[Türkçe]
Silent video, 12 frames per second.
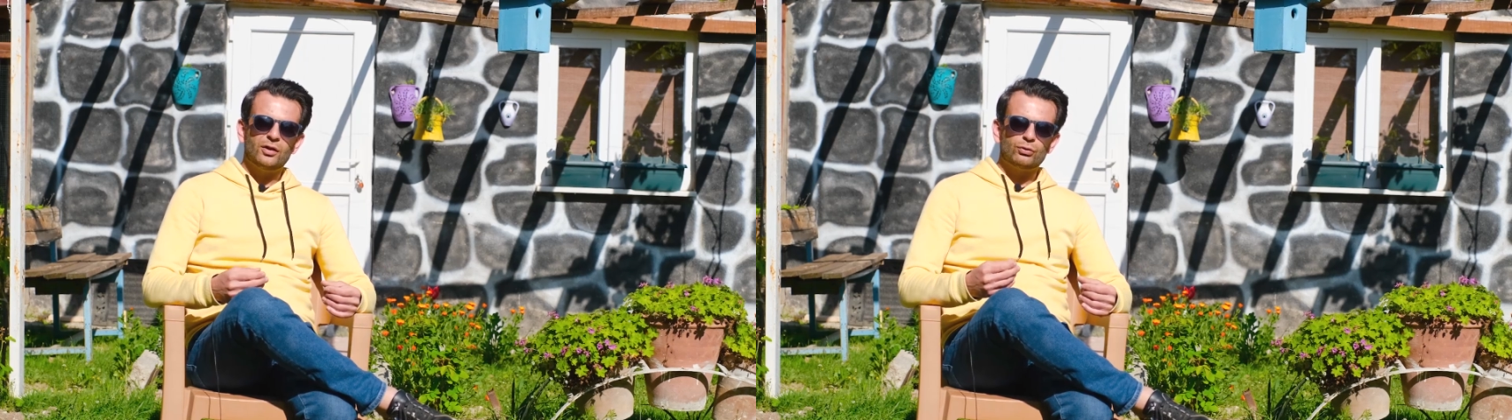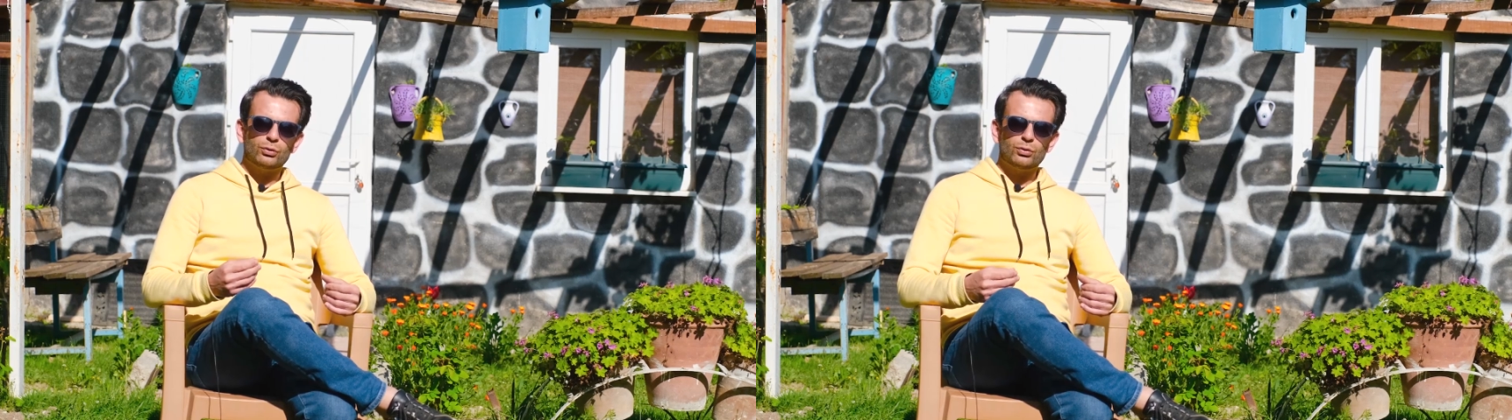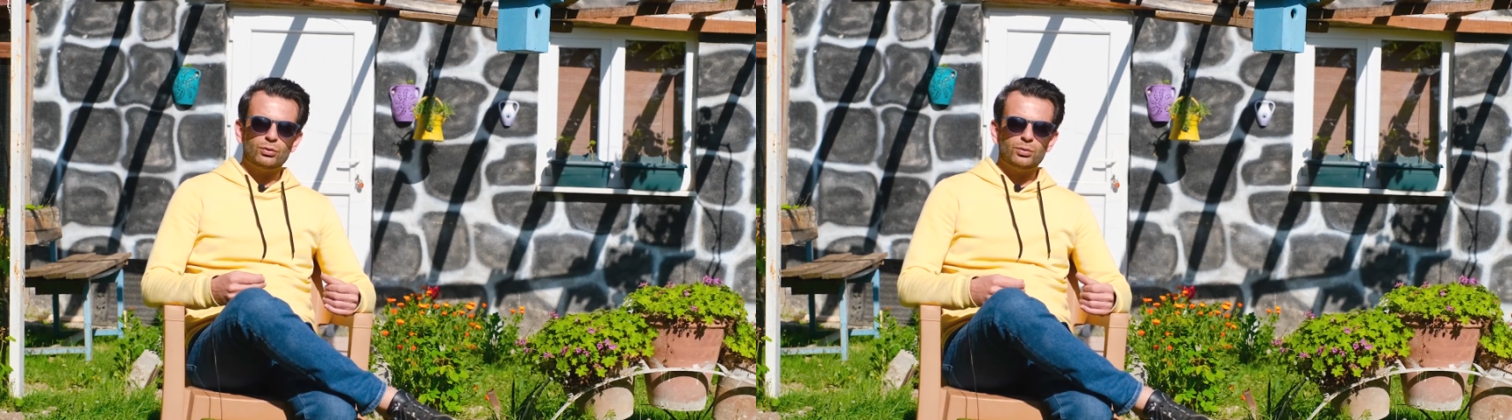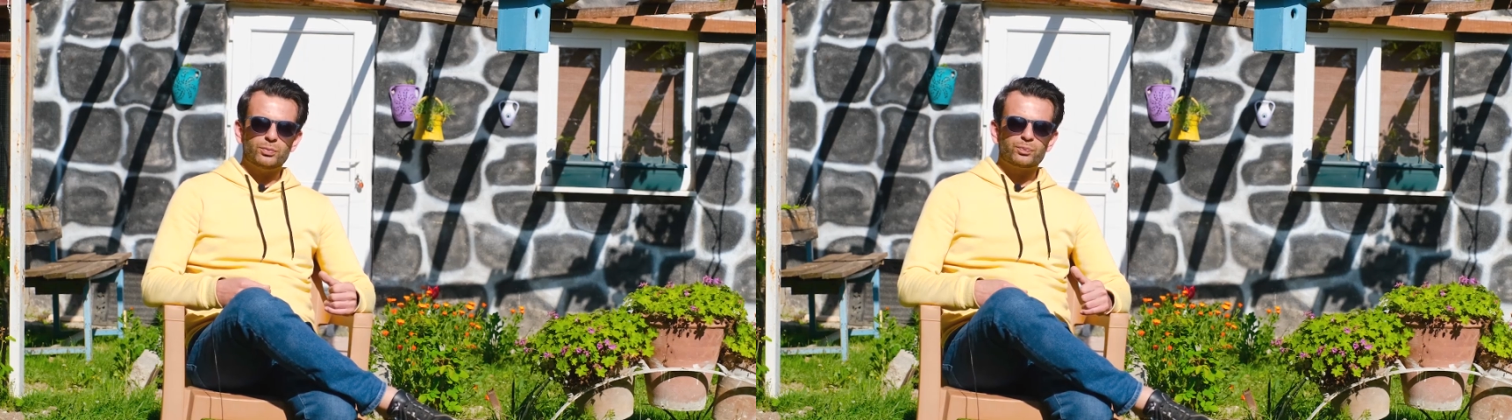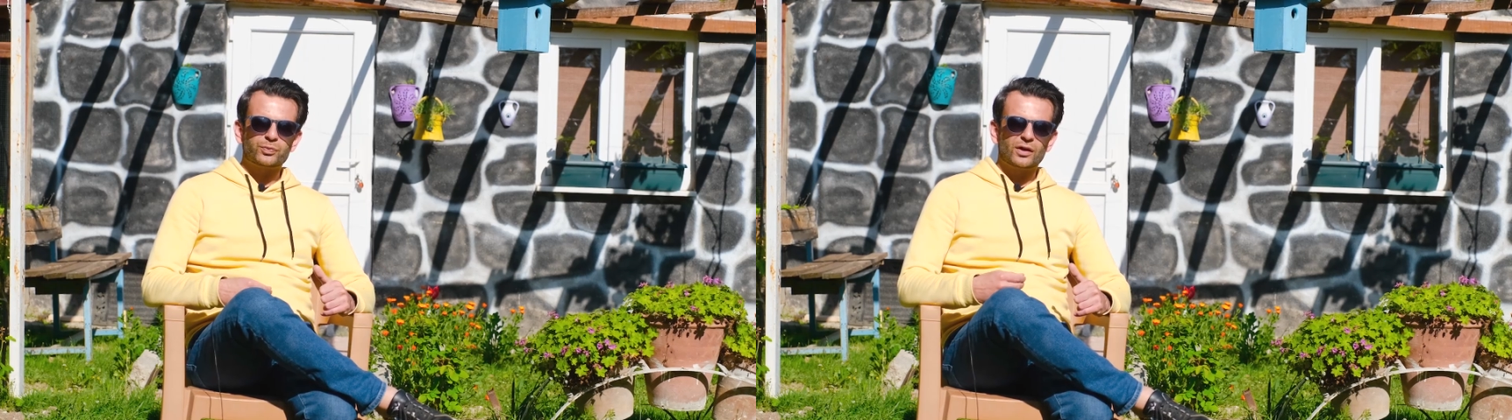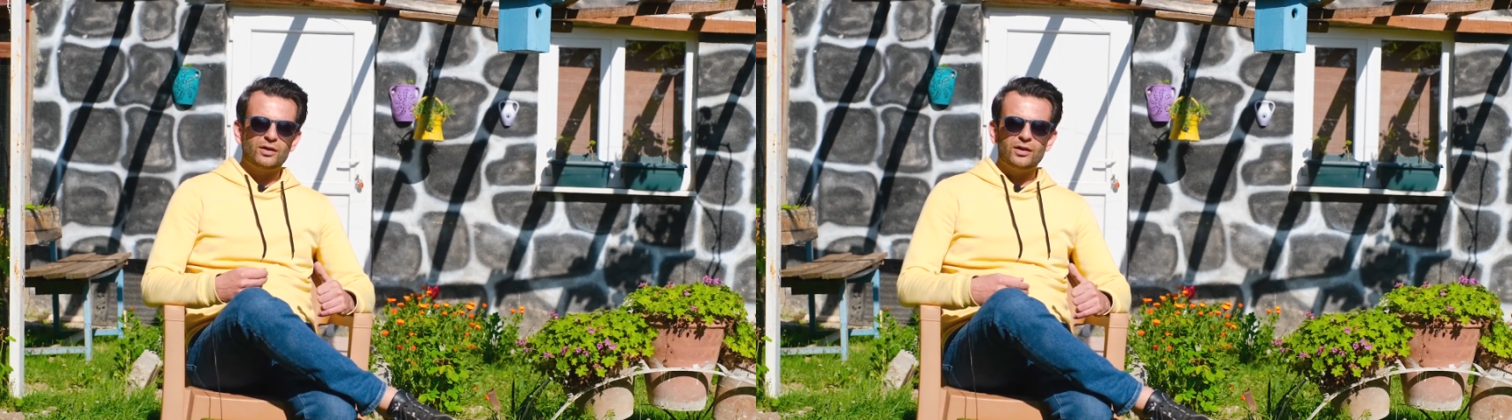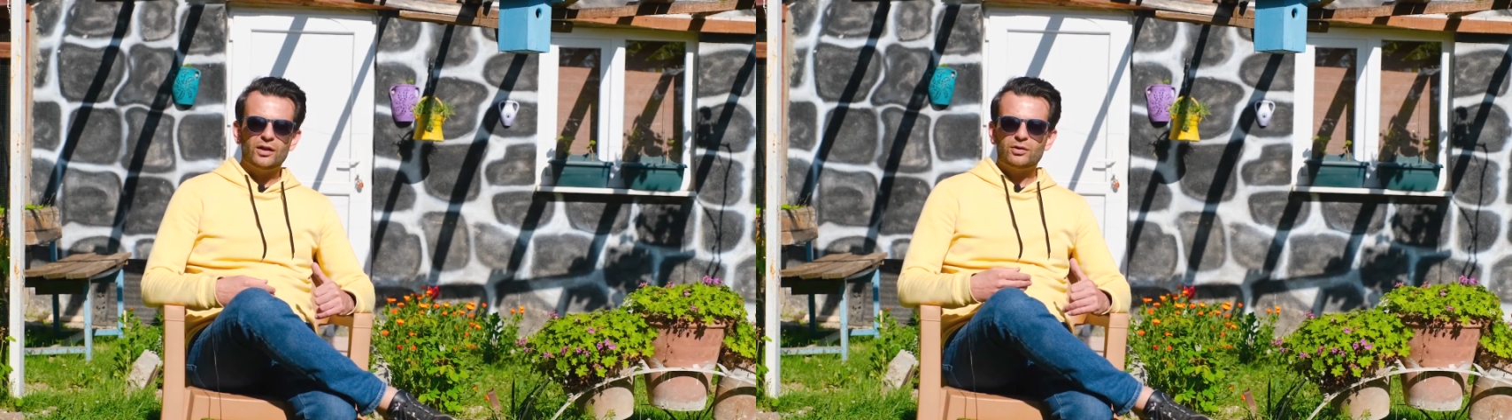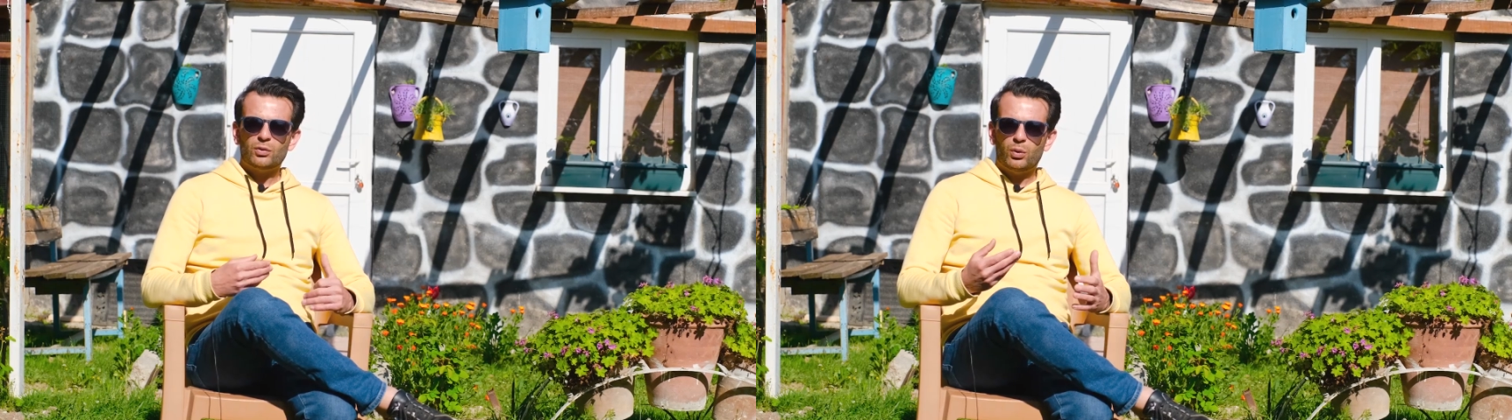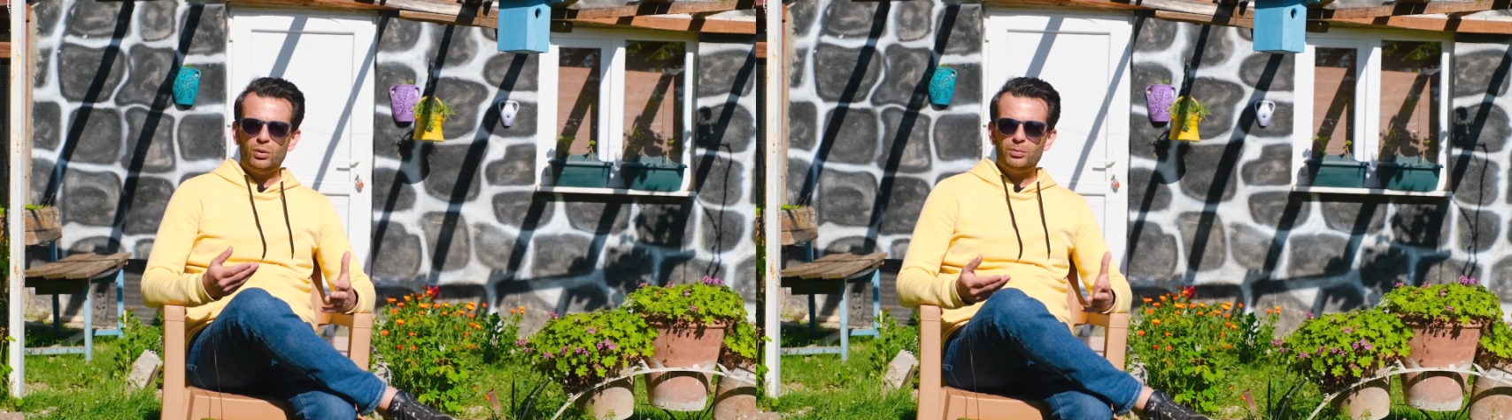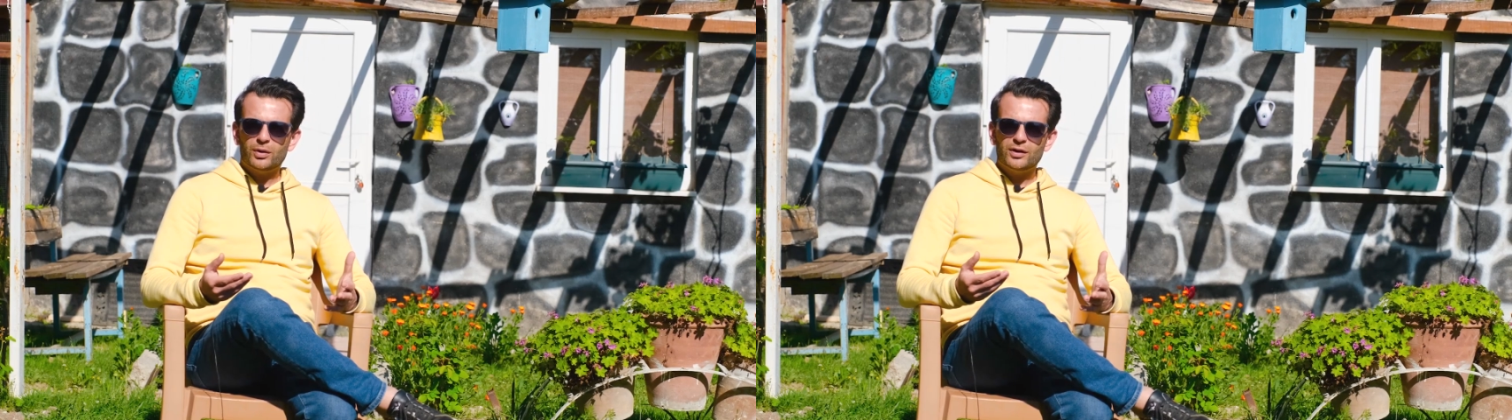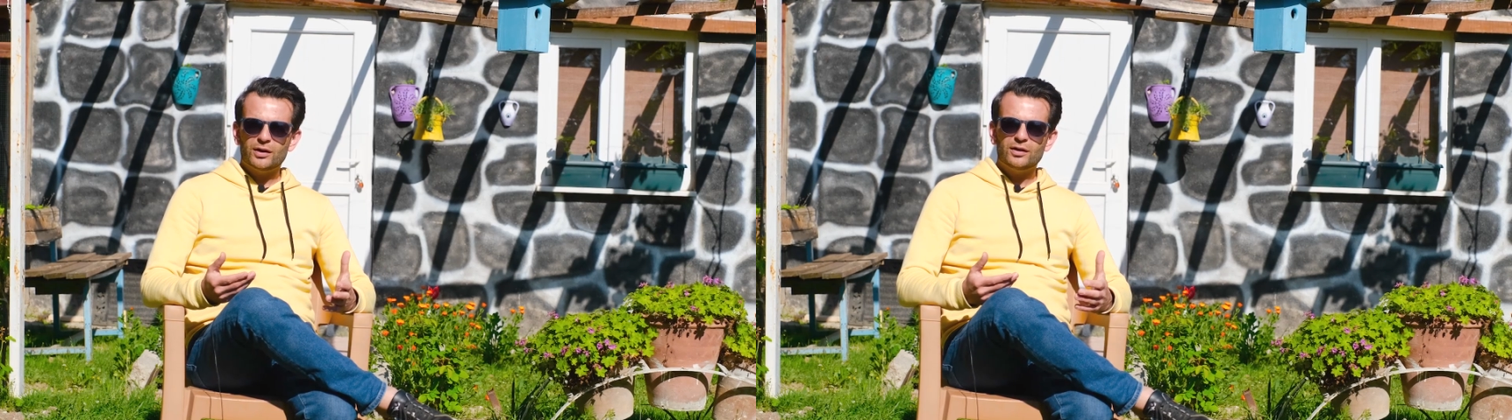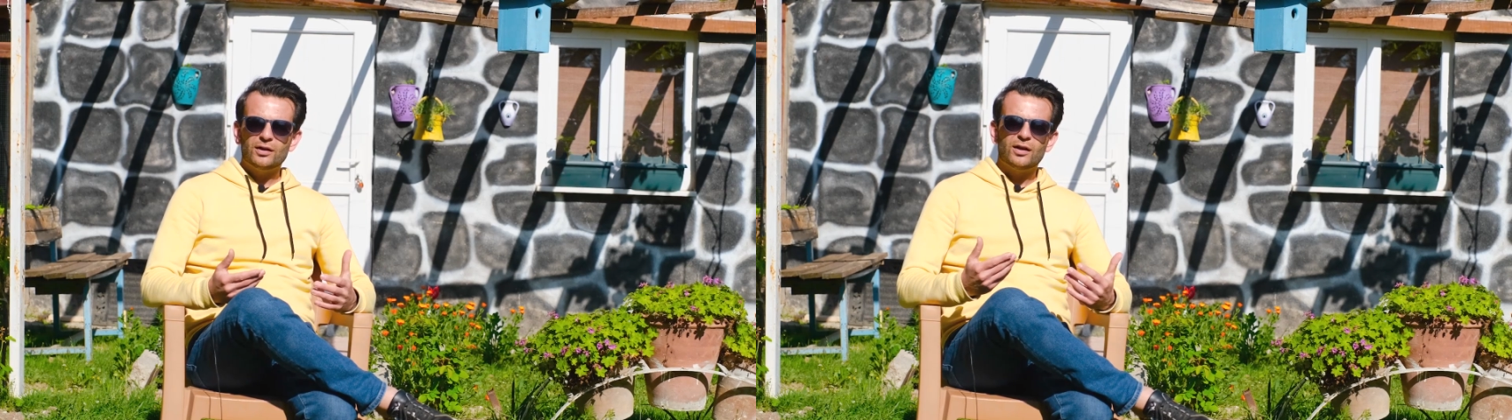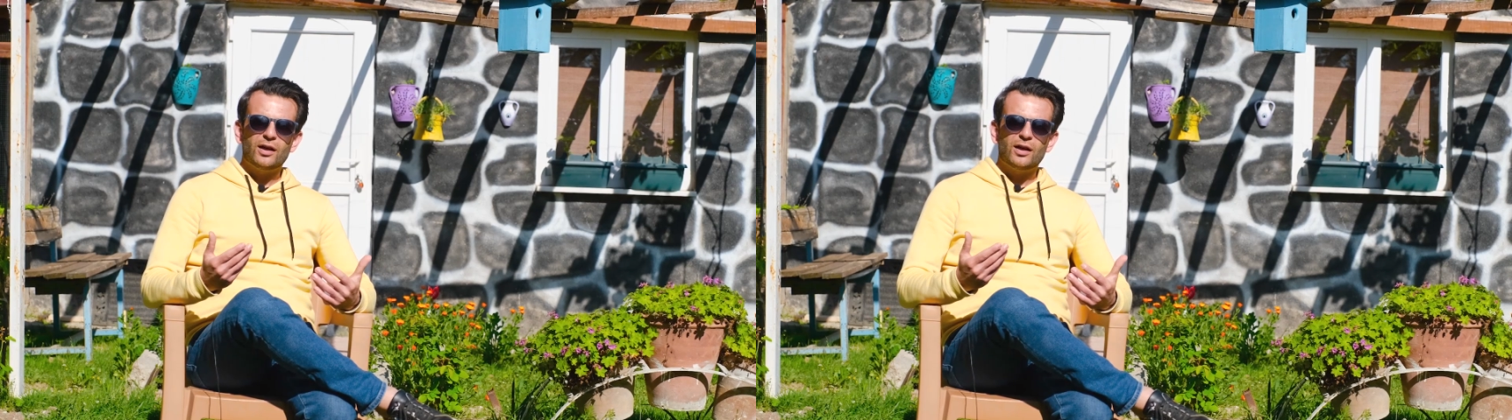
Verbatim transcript: Çünkü niyet olmadan